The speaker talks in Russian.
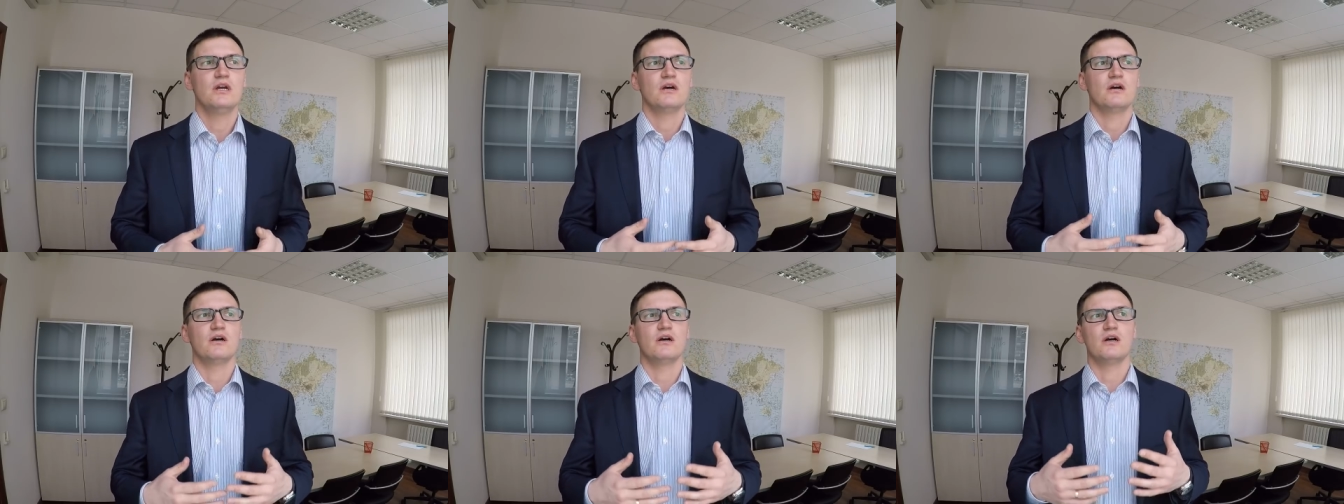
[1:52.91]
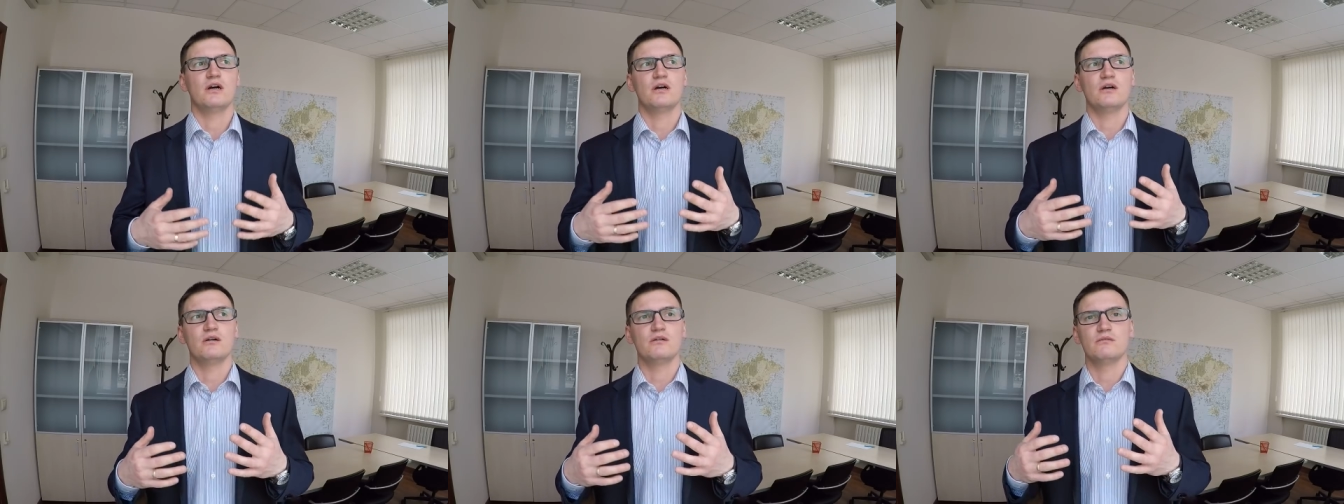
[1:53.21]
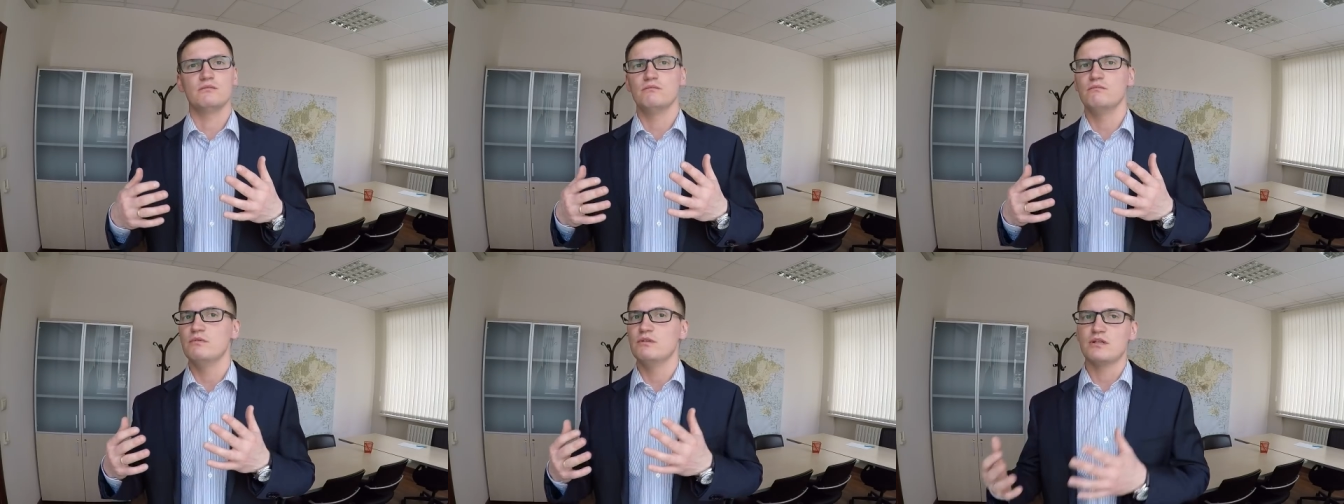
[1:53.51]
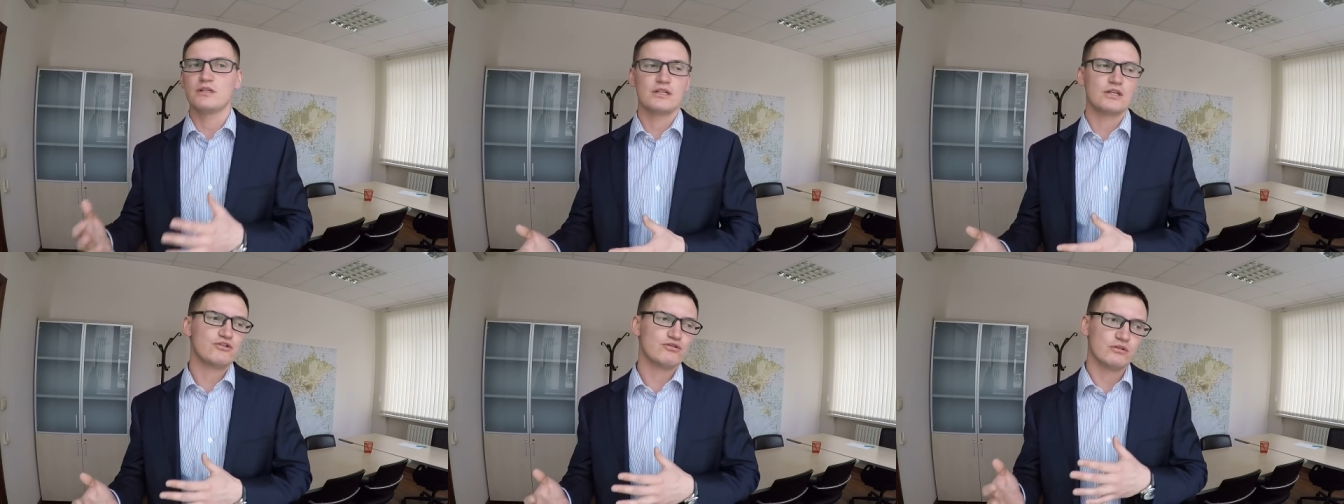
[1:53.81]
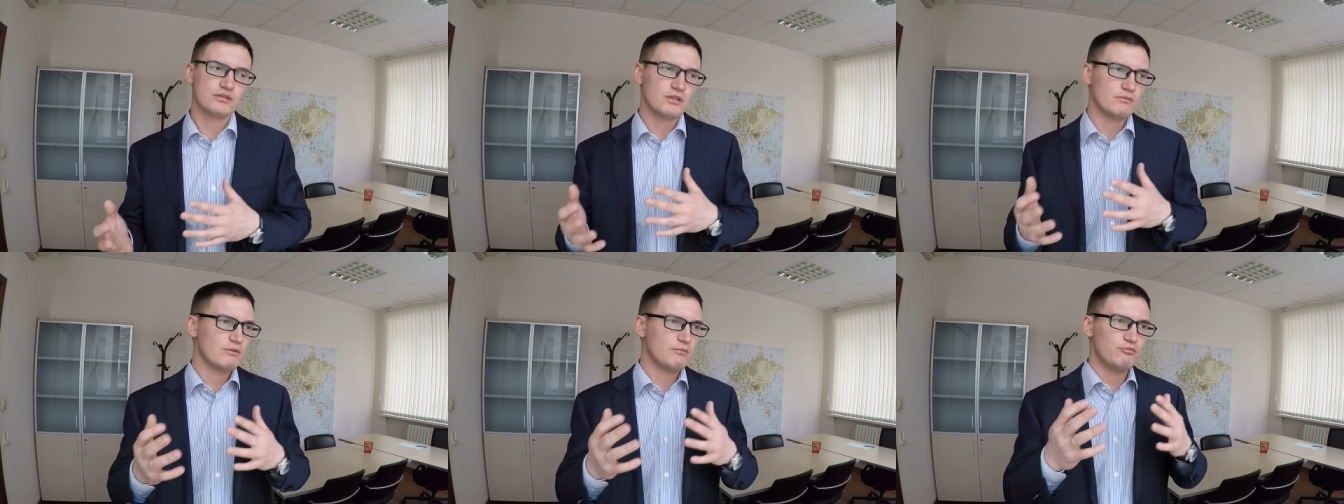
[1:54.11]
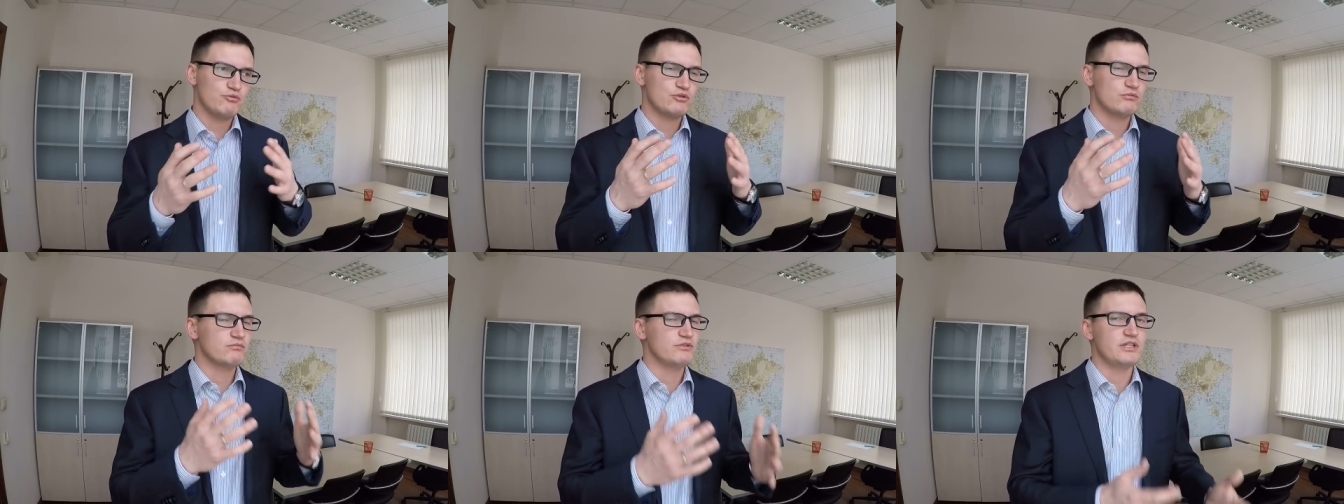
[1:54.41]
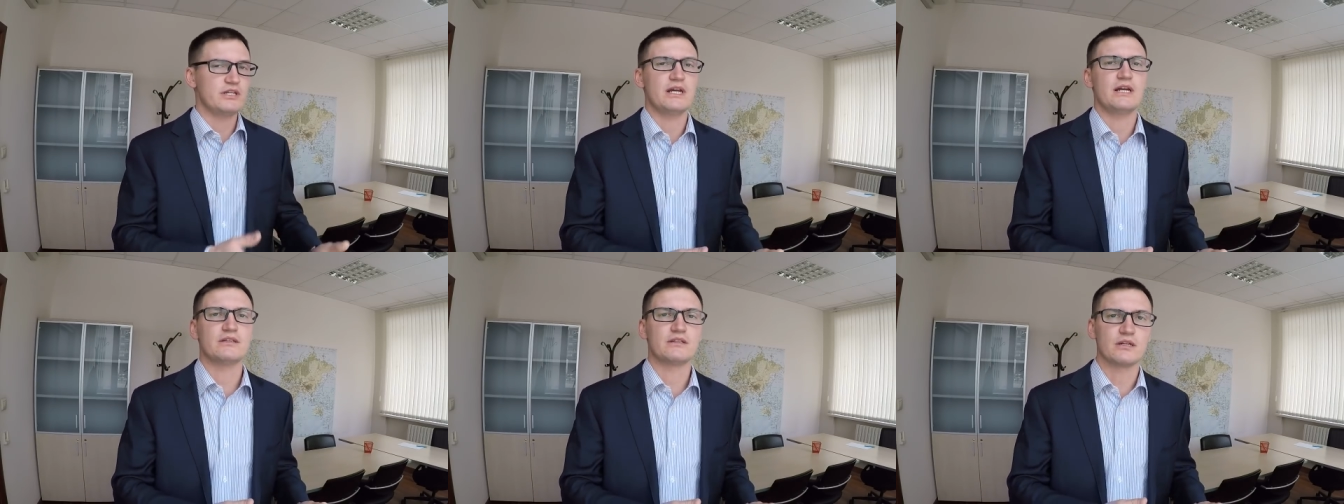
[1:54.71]
А, иногда человек там, допустим,
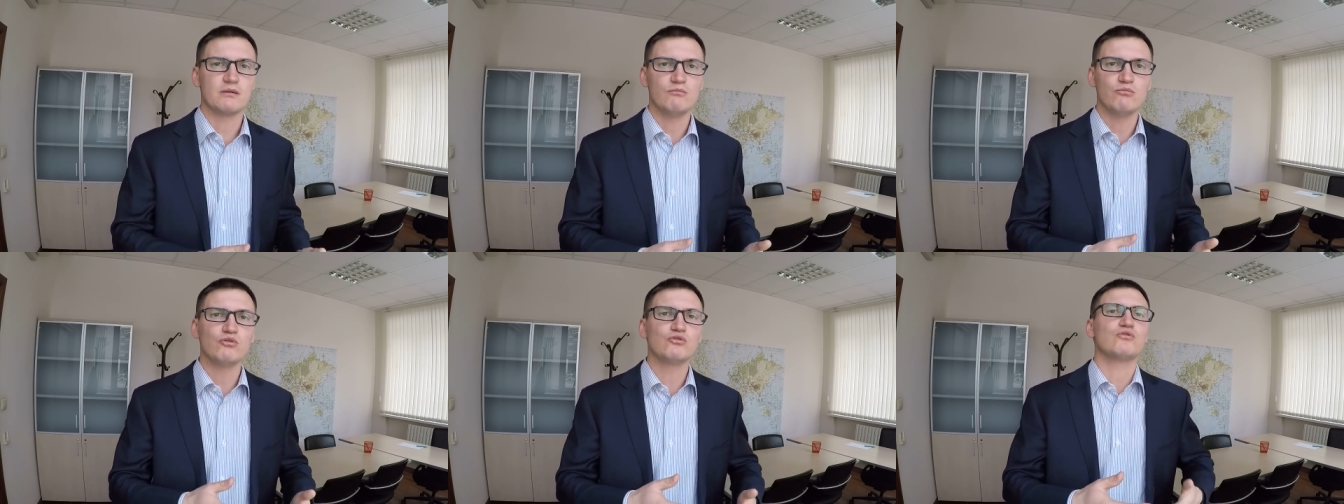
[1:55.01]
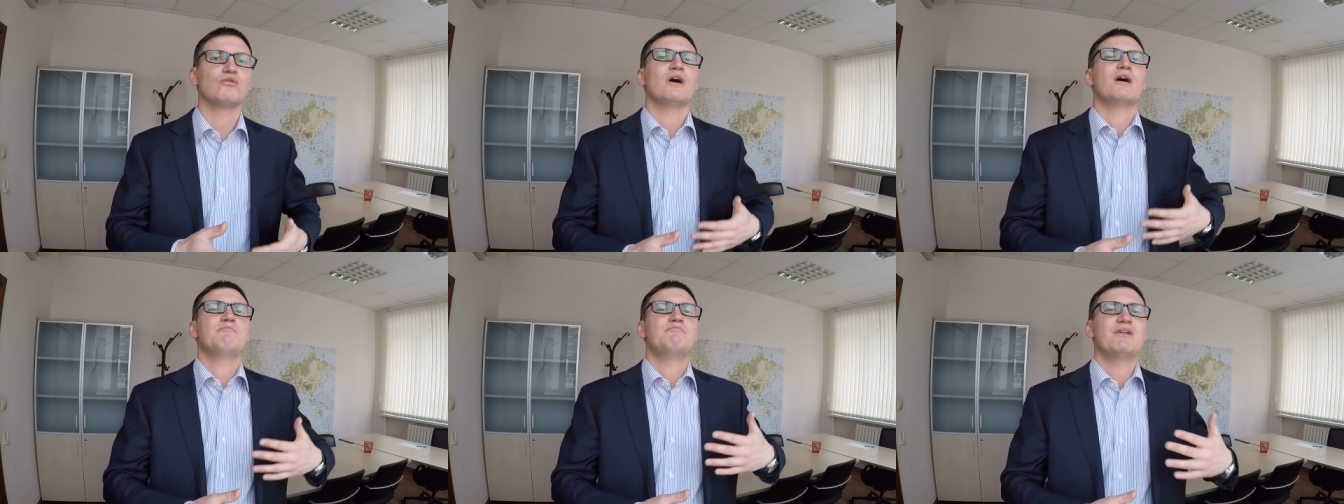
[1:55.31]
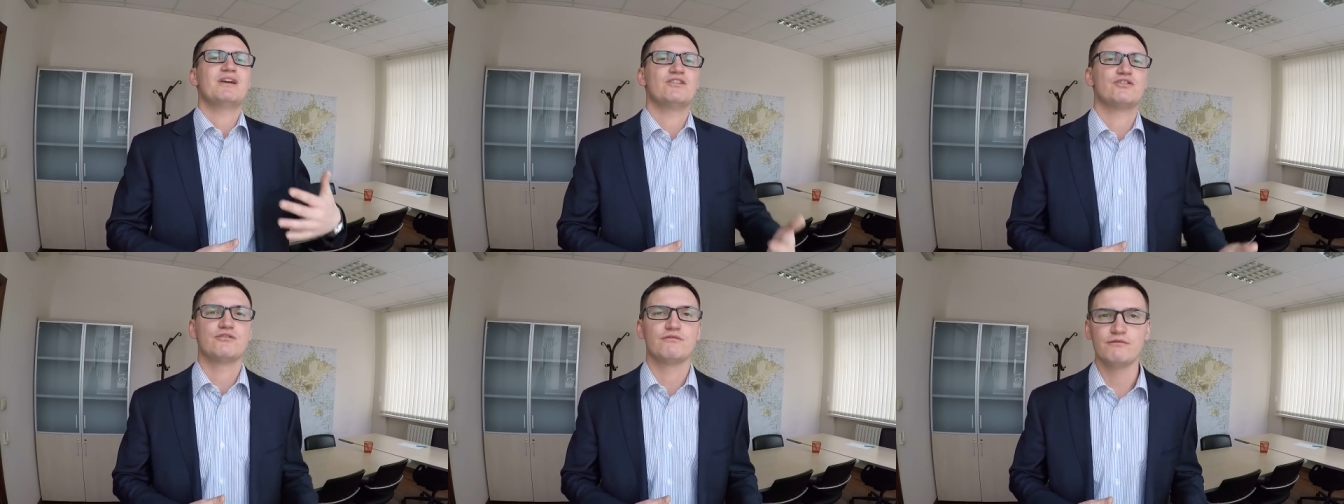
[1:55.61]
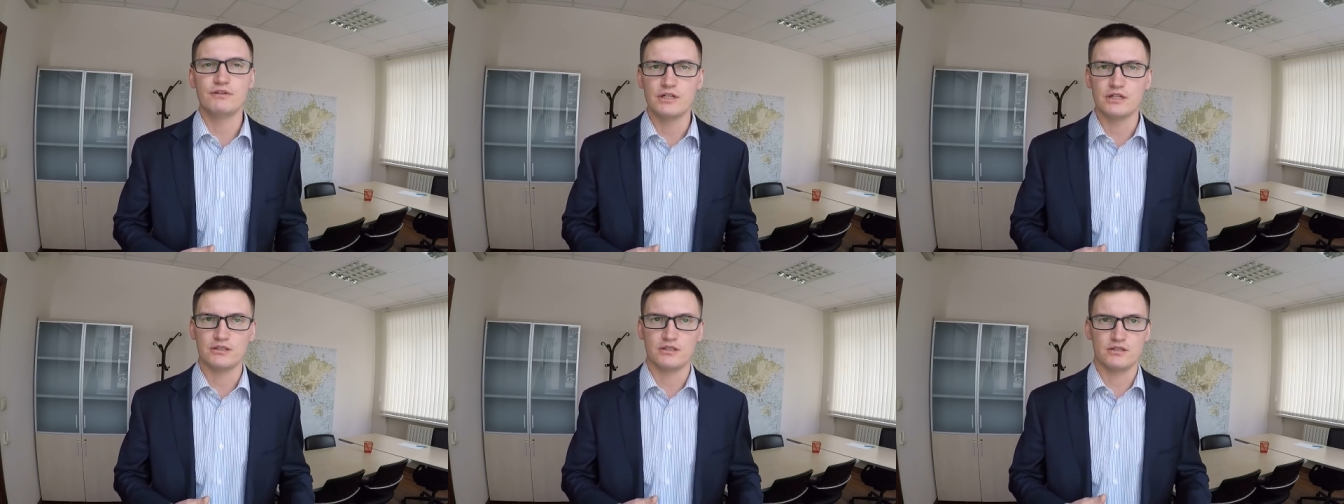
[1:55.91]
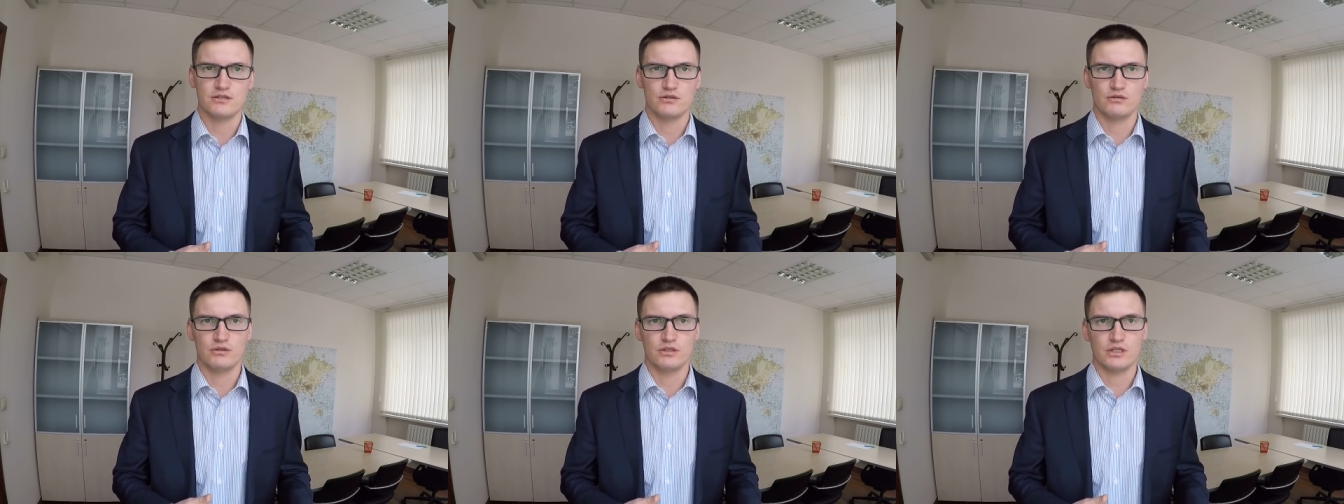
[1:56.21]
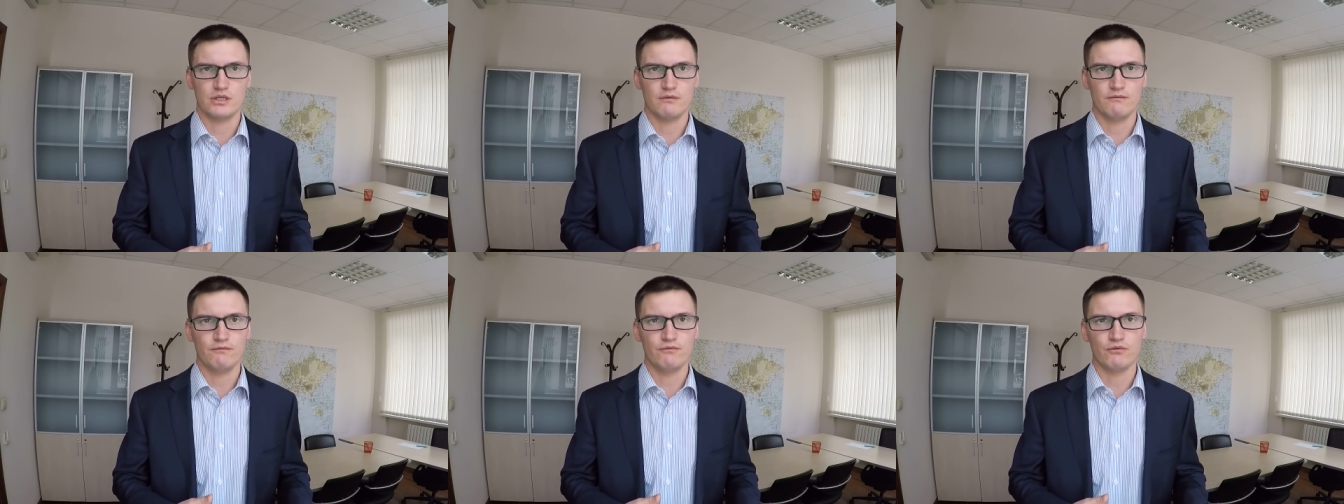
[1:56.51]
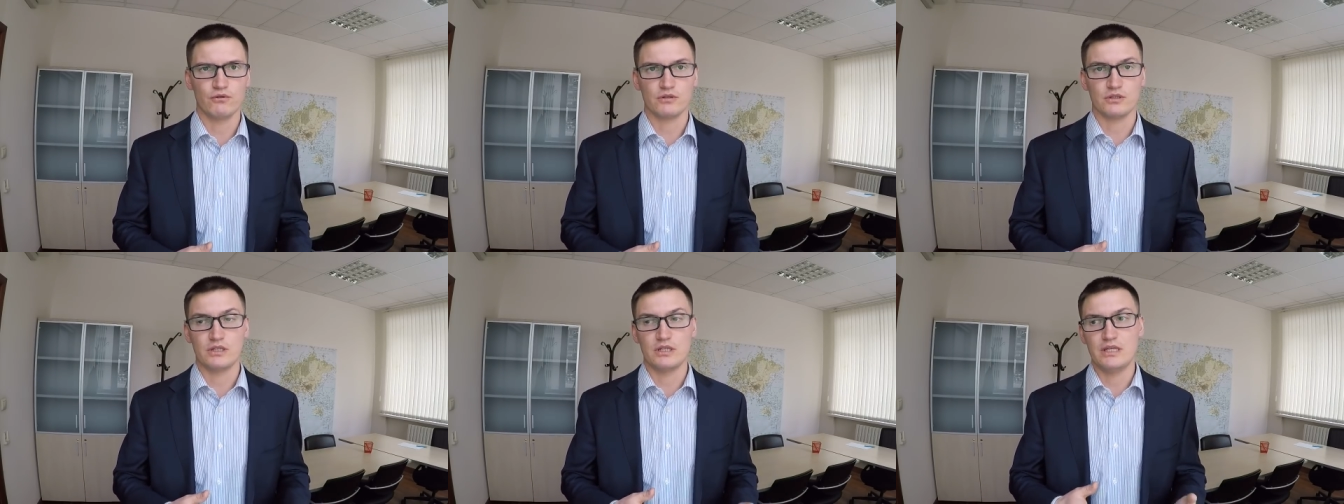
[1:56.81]
теряет работу, опять же выход из зоны
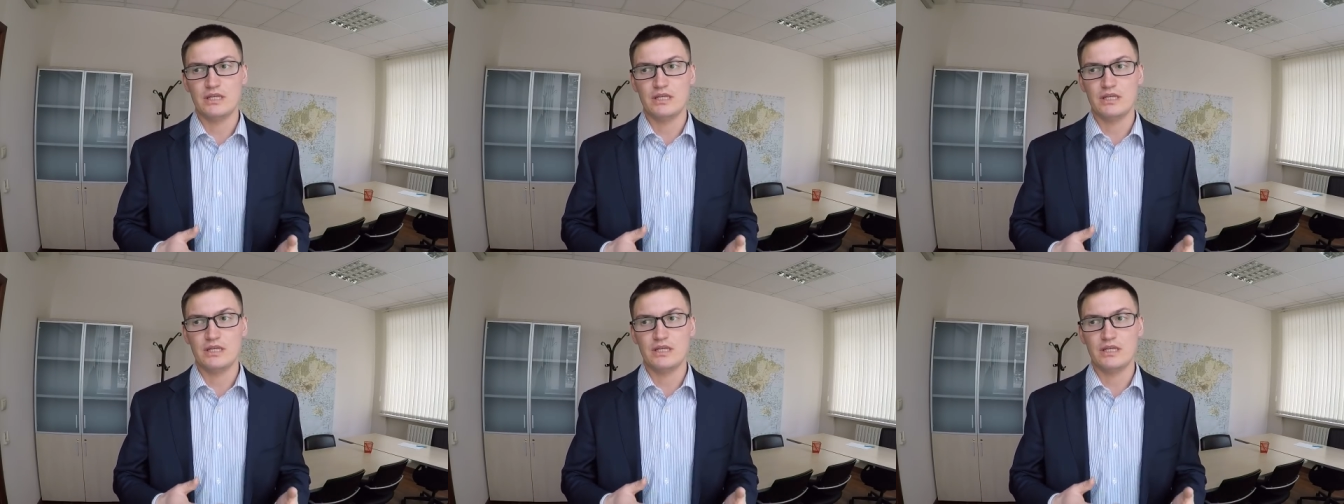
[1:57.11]
комфорта.